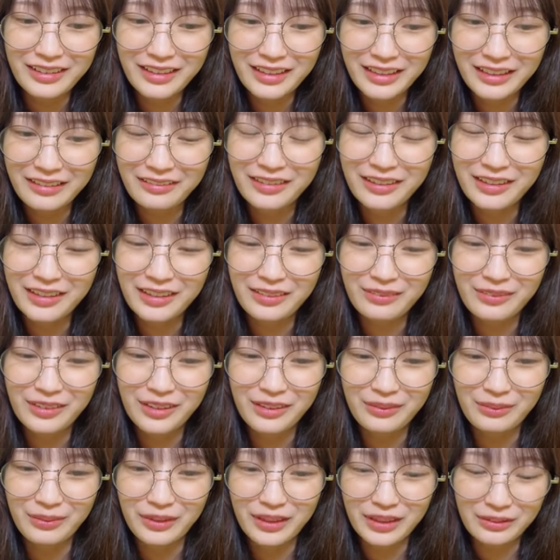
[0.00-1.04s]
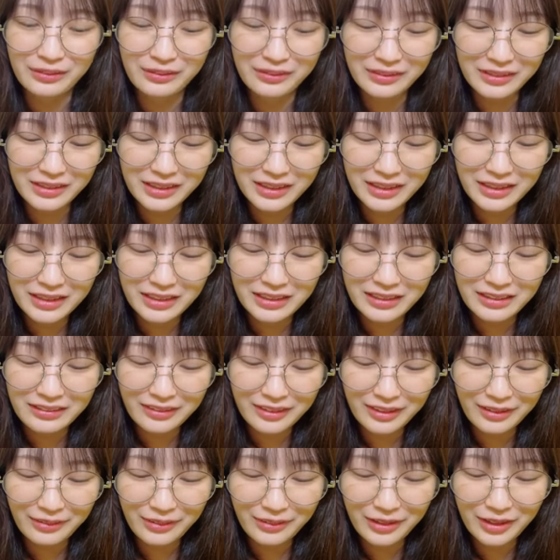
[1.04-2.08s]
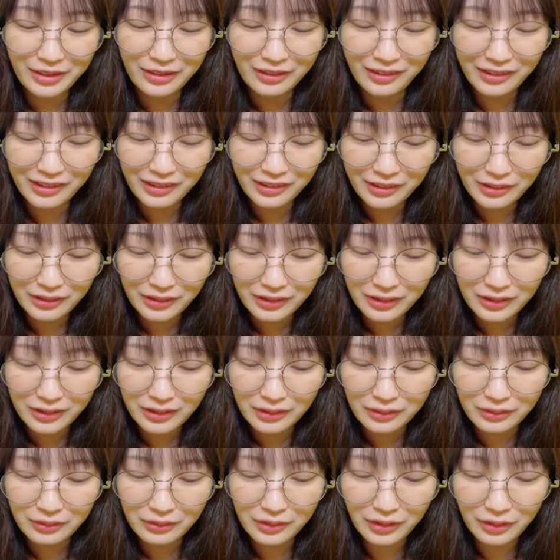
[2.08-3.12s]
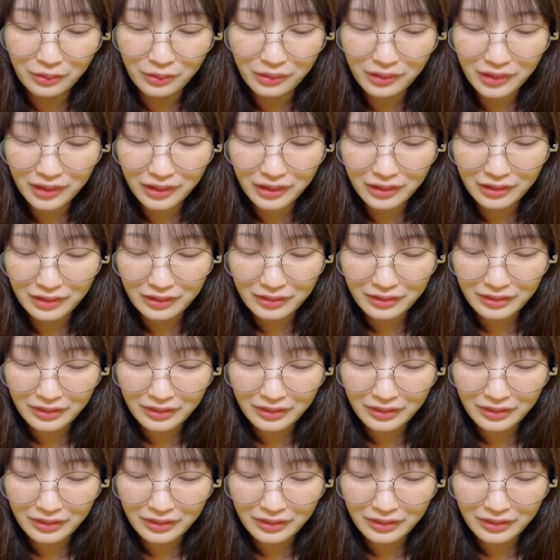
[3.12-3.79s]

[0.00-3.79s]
言い訳ベイビー」のサビが裏声